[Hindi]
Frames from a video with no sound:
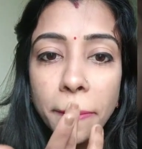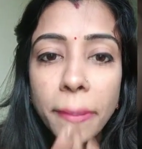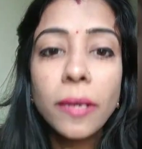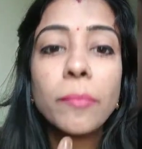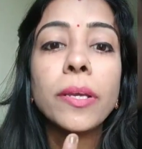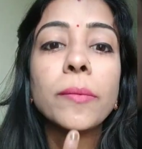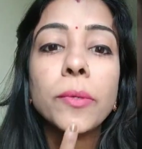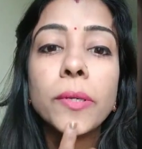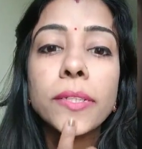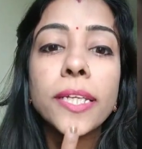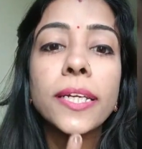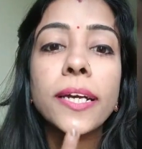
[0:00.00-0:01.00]
यहाँ पे आप
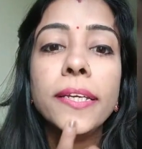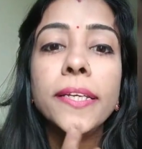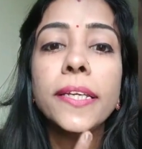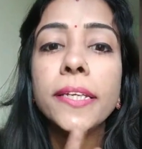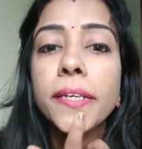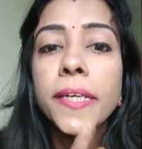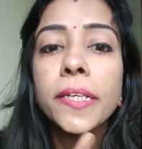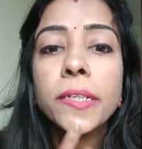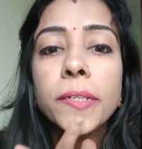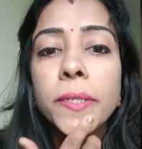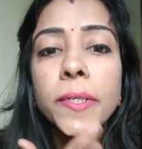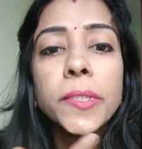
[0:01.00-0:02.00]
थोड़ा सा लगाइए
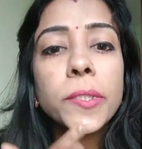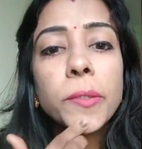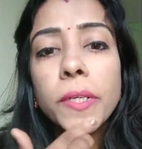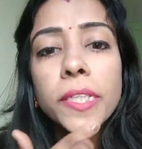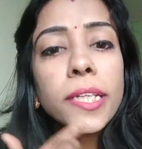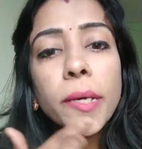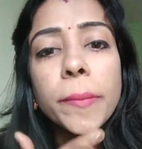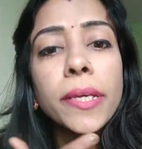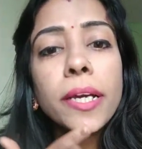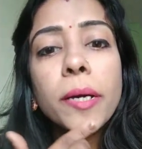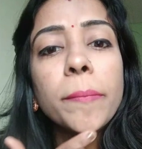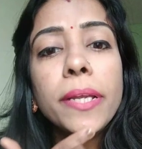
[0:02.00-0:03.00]
थोड़ा सा ना
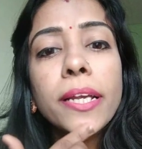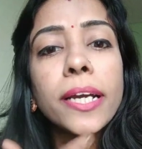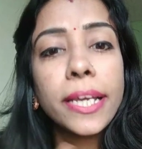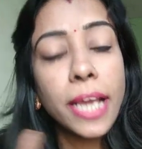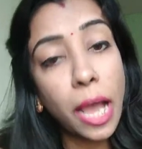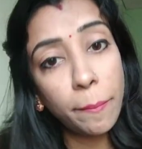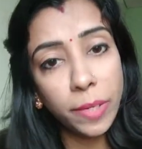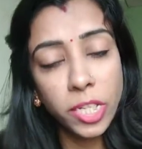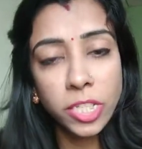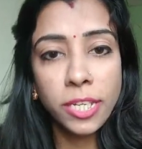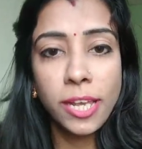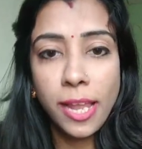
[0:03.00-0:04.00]
यहाँ पे लगाइए आप
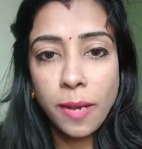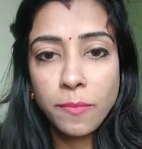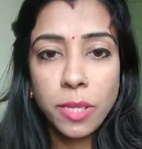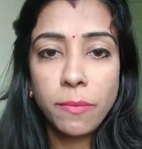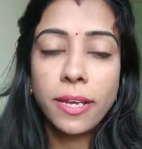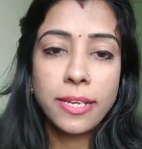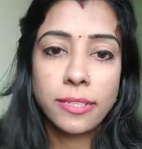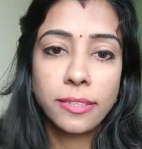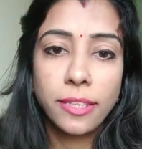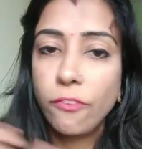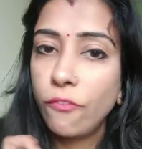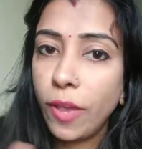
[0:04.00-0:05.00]
ब्रश की हेल्प से भी लगा
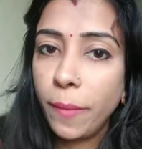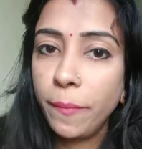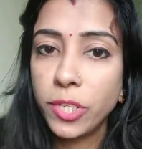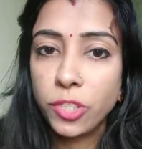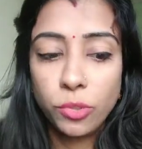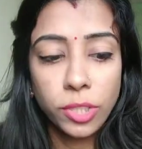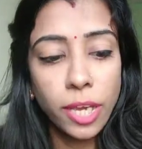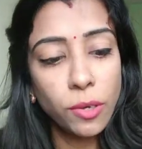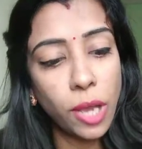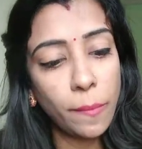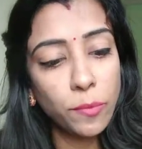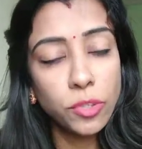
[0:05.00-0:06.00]
सकते हैं फैन ब्रश होता
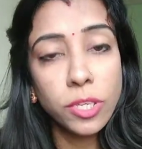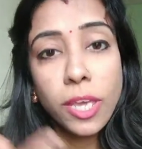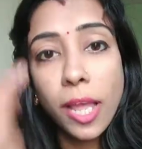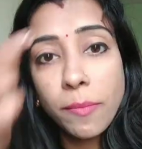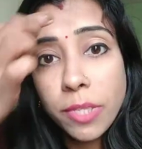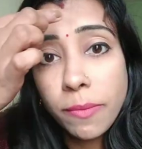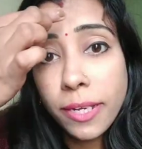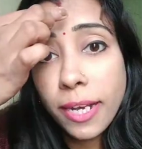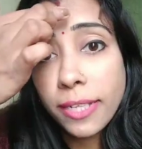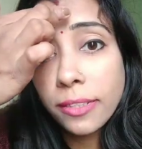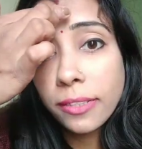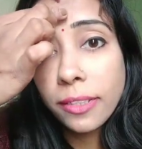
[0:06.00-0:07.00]
है आप उसकी हेल्प से भी
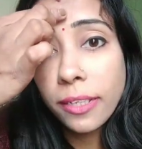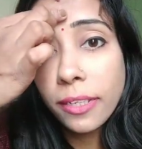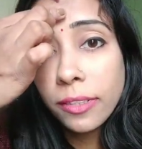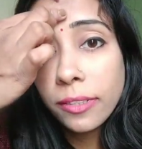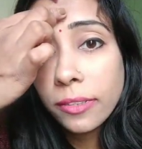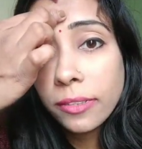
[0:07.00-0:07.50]
लगा सकते हैं